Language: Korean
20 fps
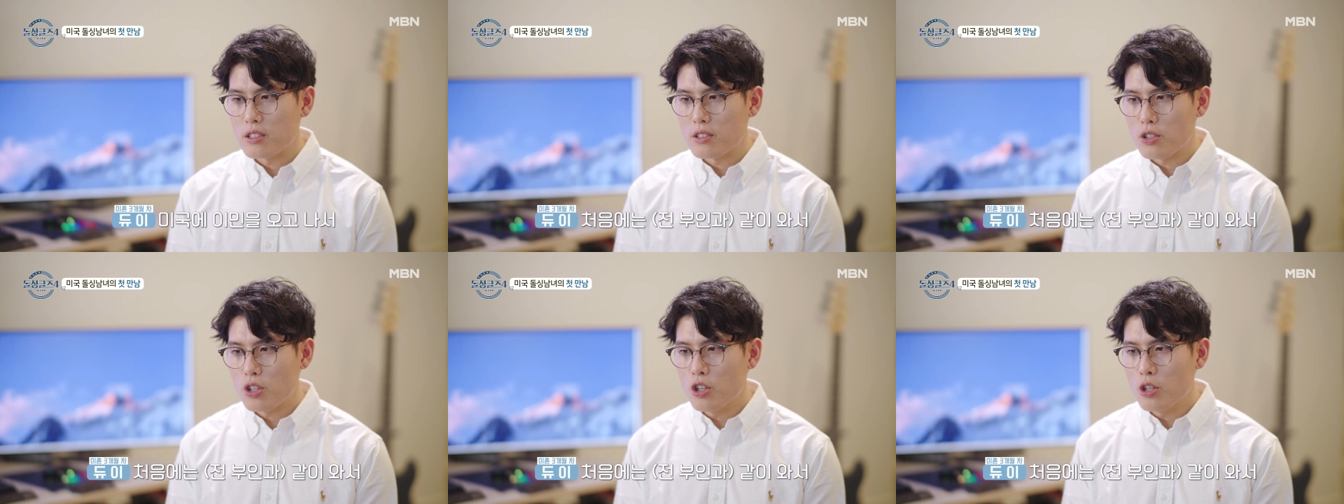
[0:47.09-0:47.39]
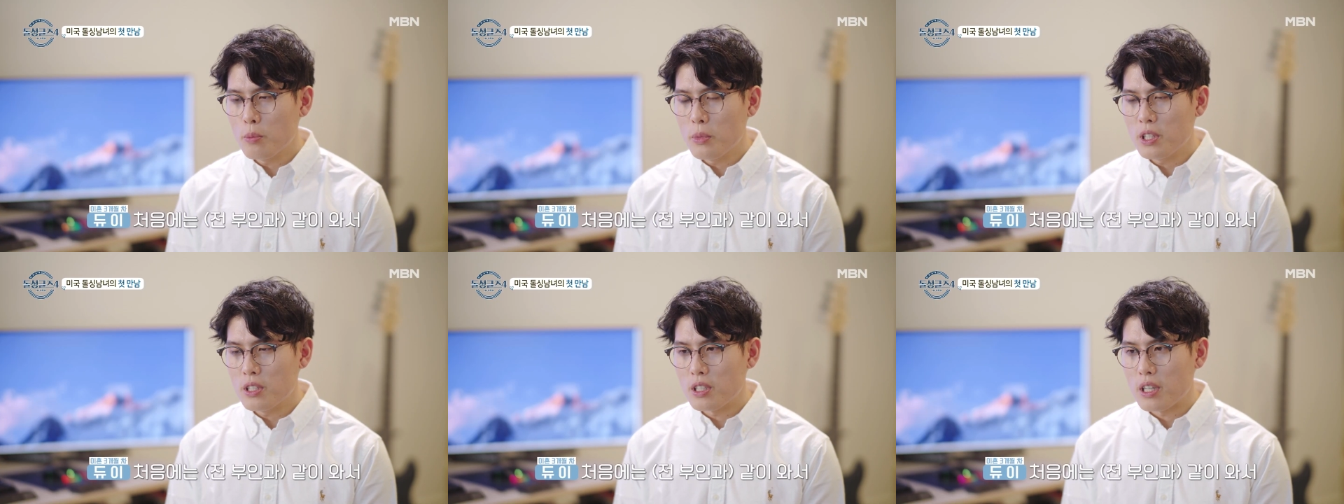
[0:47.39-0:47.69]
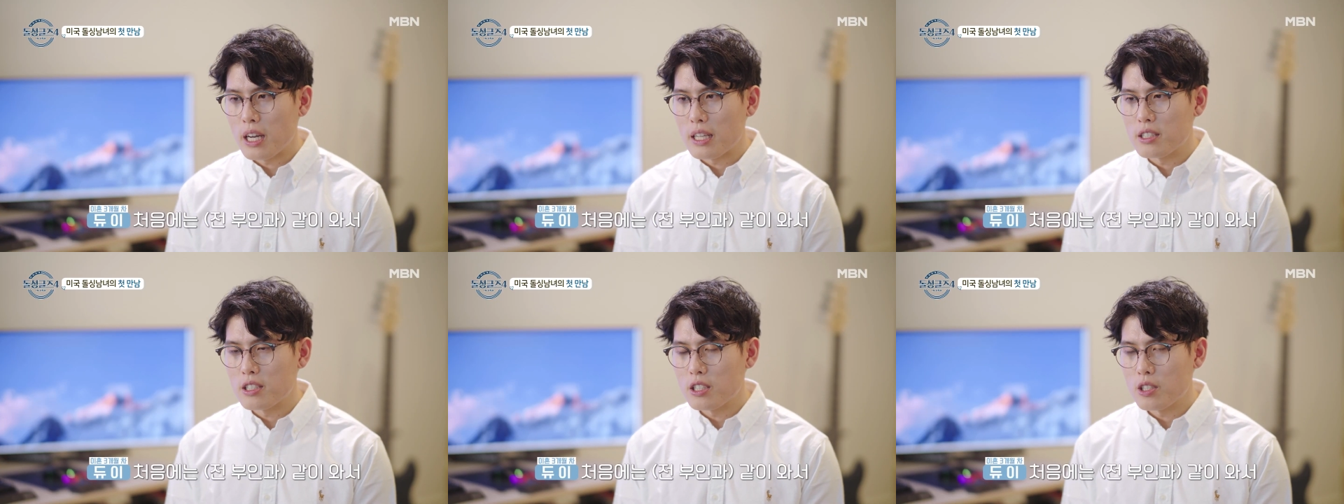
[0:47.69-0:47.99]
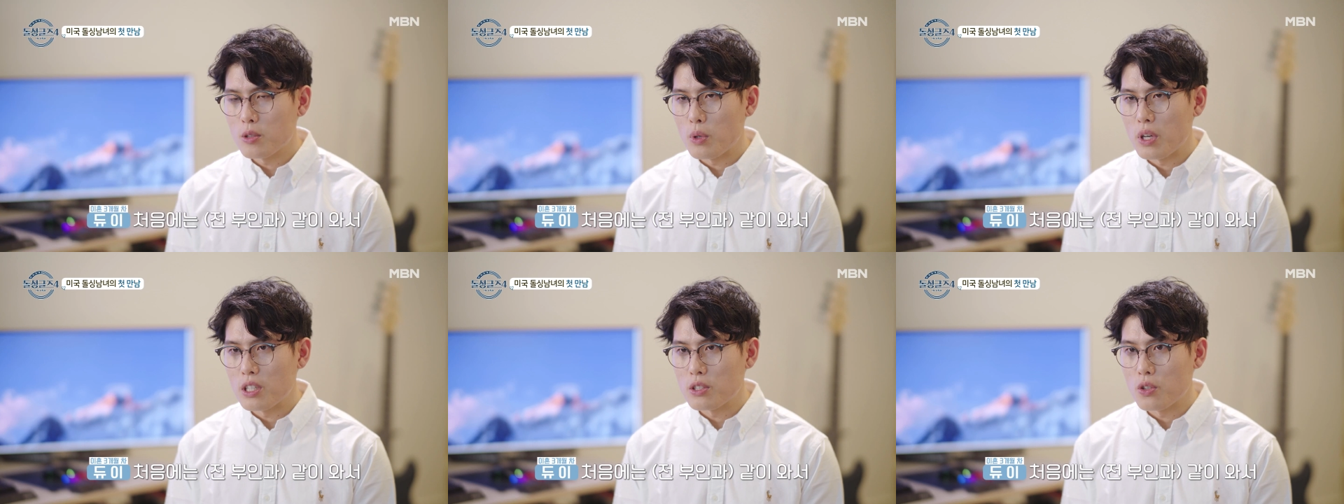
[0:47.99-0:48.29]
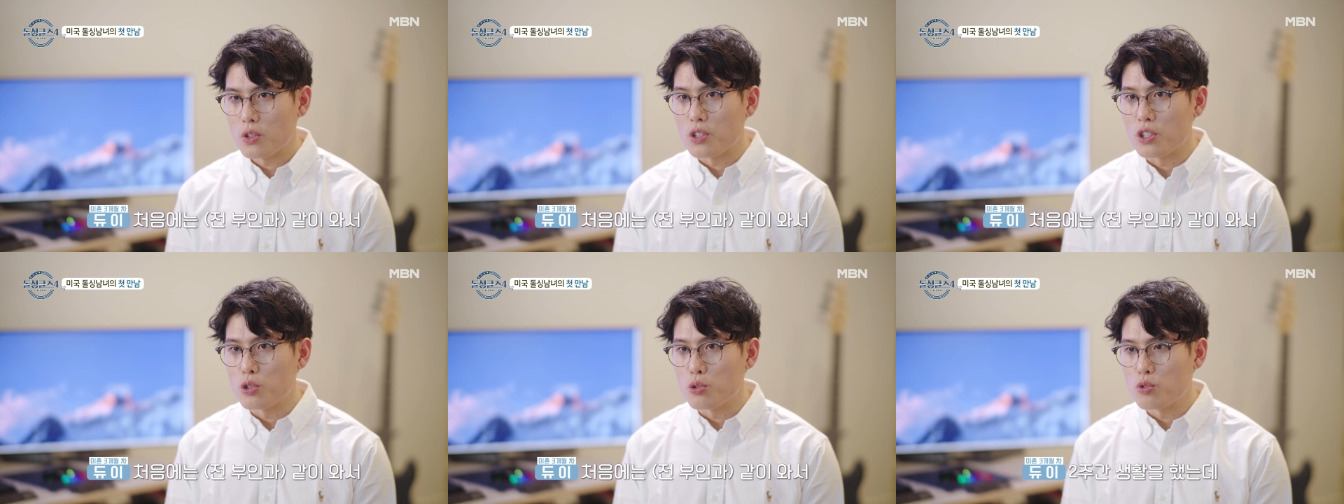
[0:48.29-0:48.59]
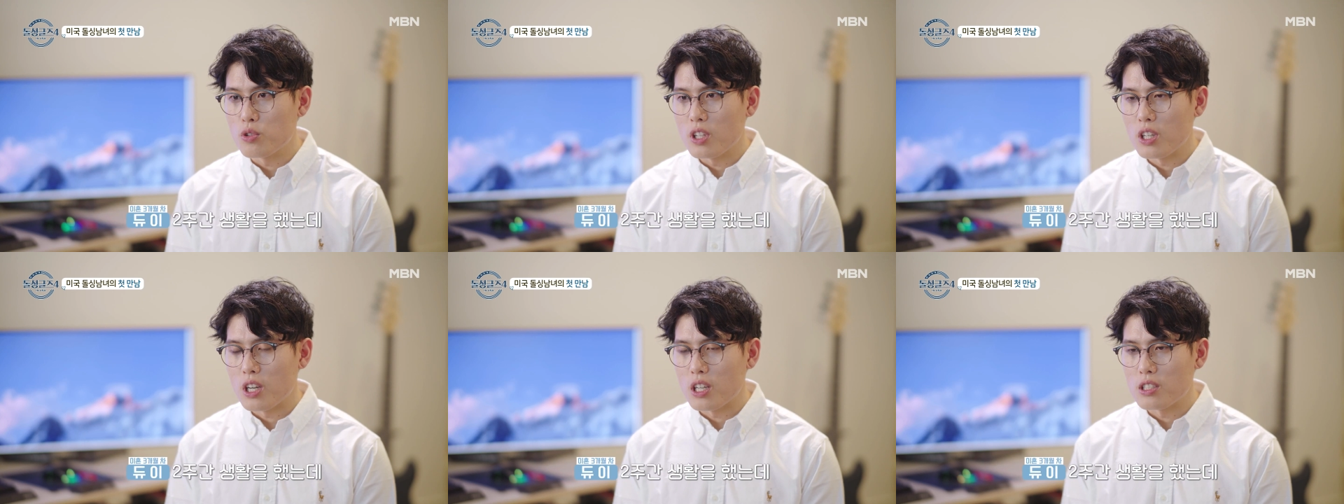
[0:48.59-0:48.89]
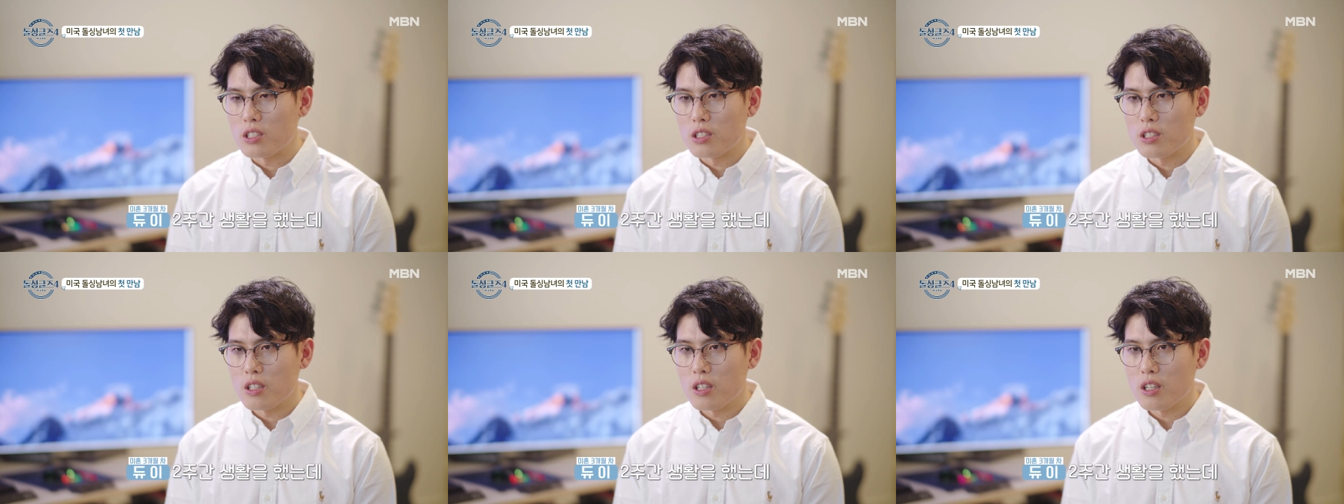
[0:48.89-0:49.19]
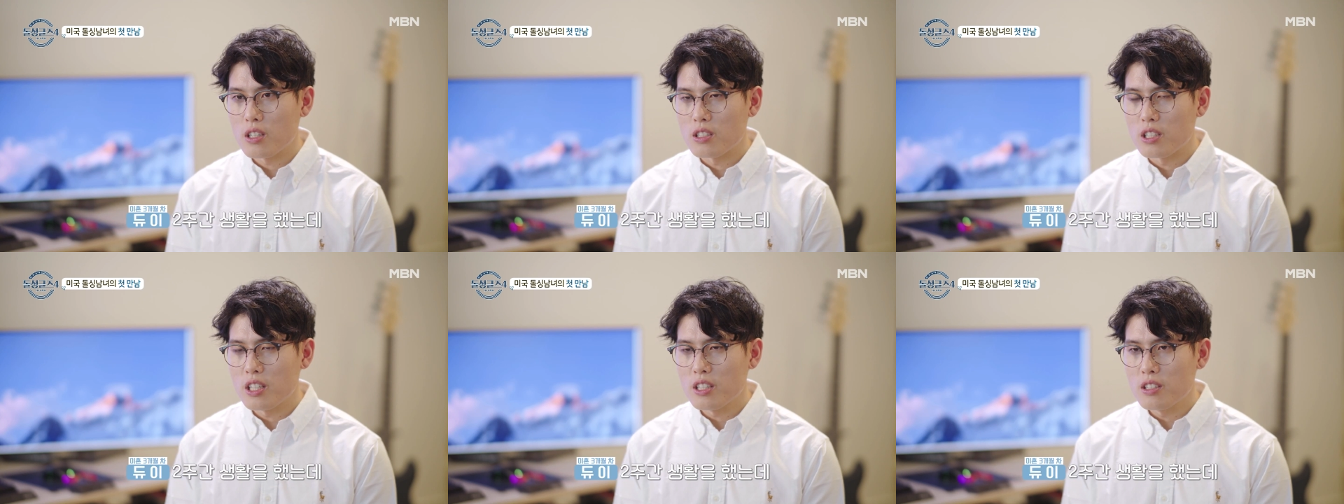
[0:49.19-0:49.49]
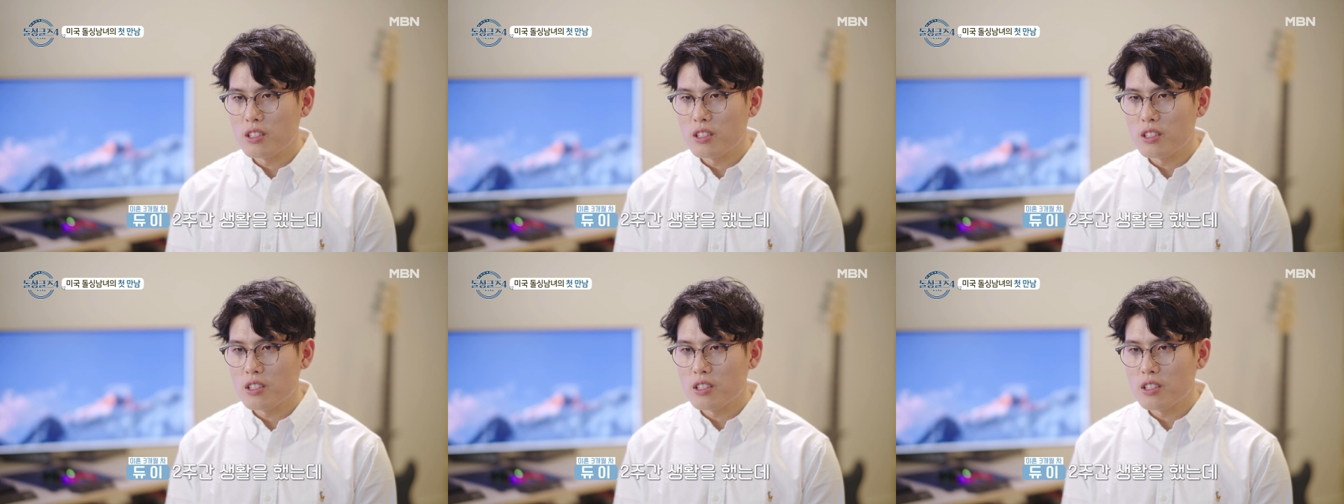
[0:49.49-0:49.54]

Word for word: 처음에는 같이 와서 2주간 같이 생활을